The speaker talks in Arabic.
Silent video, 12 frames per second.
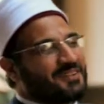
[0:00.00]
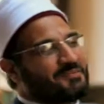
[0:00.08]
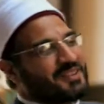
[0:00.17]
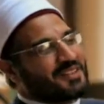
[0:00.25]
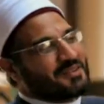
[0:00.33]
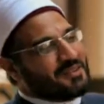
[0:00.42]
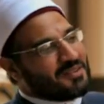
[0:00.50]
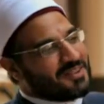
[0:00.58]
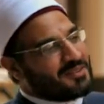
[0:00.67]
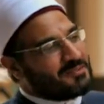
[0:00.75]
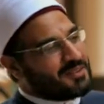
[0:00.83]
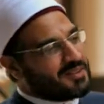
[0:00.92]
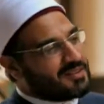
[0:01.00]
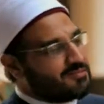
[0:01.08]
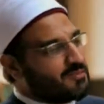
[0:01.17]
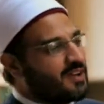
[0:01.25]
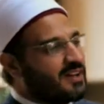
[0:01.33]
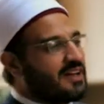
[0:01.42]
البيت لما لما
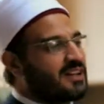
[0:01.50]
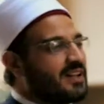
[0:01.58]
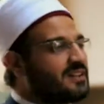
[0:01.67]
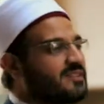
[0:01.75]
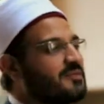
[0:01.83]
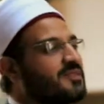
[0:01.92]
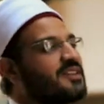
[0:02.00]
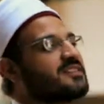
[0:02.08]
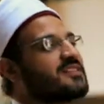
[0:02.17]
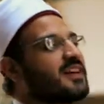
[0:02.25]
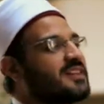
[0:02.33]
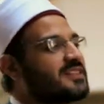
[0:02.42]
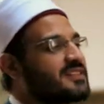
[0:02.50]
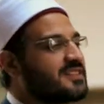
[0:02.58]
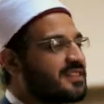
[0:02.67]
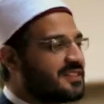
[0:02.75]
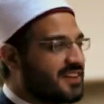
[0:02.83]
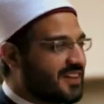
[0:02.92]
ما هو العيل عن... طب ايه اذا كانت
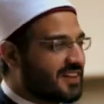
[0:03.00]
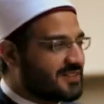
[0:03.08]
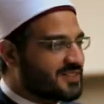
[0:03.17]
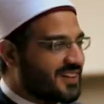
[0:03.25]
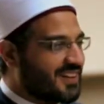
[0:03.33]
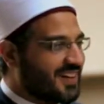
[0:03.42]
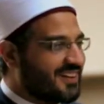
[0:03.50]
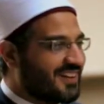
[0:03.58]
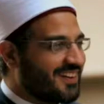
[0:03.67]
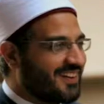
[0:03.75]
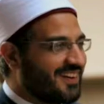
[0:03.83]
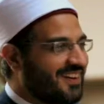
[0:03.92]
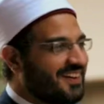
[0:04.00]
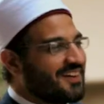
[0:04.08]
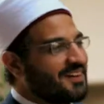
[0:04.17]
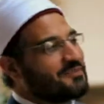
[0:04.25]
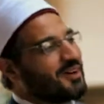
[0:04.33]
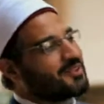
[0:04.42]
الست هي نفسها مثلا
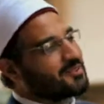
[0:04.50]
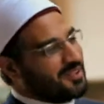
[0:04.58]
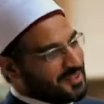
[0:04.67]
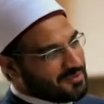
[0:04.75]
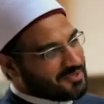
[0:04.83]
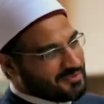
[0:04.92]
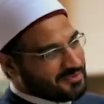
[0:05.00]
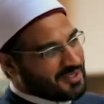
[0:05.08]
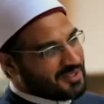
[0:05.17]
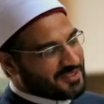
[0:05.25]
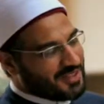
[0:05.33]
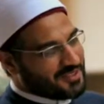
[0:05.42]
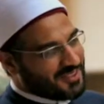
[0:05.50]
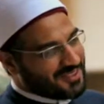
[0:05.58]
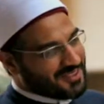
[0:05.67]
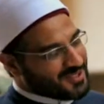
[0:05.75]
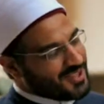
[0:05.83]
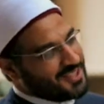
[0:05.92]
ها برضه احنا ما هو كل ده من
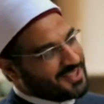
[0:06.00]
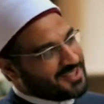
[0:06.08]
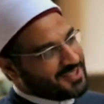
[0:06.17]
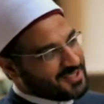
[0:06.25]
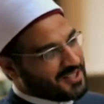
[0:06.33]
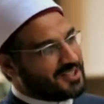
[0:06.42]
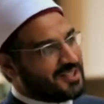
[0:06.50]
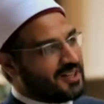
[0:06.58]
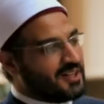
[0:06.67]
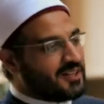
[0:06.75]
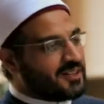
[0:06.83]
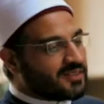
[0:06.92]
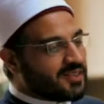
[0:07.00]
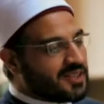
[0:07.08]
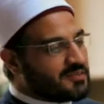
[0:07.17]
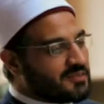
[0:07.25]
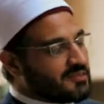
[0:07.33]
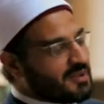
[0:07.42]
الوطن صحيح صحيح
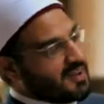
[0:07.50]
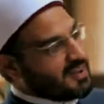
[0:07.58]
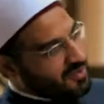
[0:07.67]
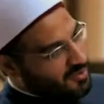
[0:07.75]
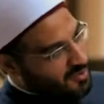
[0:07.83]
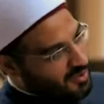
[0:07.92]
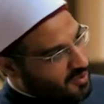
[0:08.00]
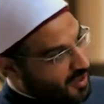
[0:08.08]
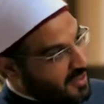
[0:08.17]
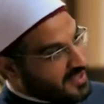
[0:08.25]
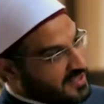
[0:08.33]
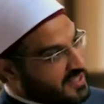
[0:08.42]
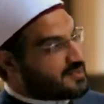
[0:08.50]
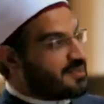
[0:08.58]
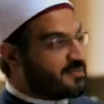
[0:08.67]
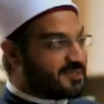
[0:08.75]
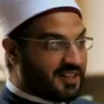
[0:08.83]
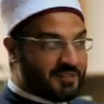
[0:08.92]
طيب يبقى اوقات
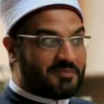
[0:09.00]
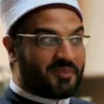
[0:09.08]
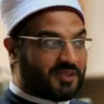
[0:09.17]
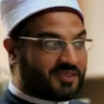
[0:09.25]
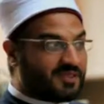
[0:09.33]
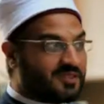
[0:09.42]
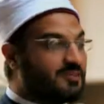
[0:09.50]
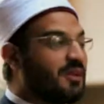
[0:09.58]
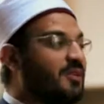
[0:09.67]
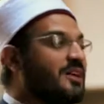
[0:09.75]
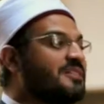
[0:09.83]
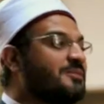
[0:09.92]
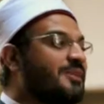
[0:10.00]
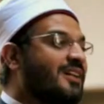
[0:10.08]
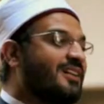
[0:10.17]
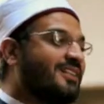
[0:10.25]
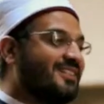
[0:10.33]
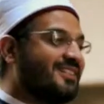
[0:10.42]
الازمات بتحب الوطن طبعا طب اوقات بقى